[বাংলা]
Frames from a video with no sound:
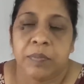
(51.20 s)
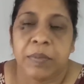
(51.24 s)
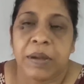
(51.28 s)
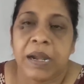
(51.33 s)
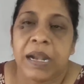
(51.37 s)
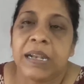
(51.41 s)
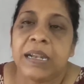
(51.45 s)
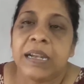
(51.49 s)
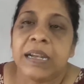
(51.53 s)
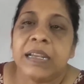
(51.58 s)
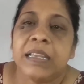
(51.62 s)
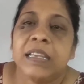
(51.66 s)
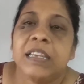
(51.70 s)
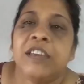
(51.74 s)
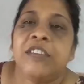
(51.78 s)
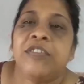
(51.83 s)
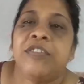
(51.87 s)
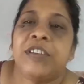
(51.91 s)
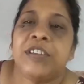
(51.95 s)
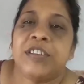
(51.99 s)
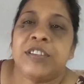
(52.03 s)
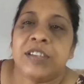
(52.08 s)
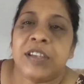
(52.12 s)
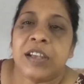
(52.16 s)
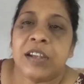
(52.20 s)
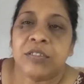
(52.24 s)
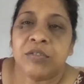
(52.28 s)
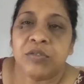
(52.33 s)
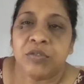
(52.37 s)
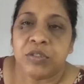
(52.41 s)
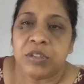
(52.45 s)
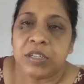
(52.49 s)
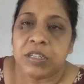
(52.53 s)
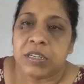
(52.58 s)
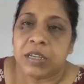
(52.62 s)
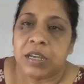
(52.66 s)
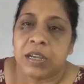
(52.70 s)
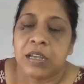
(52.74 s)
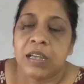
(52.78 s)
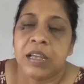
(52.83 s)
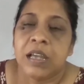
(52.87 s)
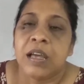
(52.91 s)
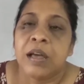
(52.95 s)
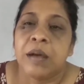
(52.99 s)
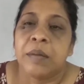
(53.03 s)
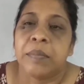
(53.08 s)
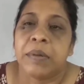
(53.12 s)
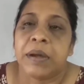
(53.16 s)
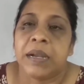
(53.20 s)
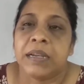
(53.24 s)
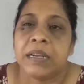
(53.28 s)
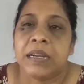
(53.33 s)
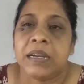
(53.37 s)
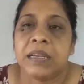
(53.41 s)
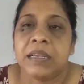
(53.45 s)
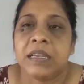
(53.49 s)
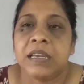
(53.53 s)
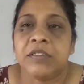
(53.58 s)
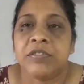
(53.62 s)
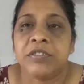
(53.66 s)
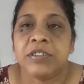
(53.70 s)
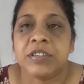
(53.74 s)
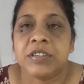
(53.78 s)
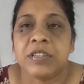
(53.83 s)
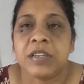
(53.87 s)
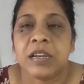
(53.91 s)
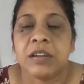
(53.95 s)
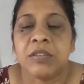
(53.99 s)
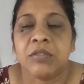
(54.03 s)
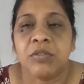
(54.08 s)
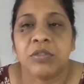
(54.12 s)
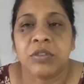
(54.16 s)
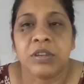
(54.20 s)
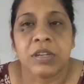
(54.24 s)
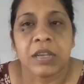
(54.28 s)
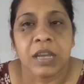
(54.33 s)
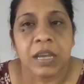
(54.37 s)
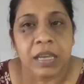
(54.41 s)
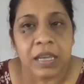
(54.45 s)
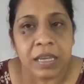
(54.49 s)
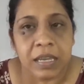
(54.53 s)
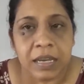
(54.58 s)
পার্লারে গিয়ে ফেসিয়াল করি না পার্লারে গিয়ে ফেসিয়াল করি না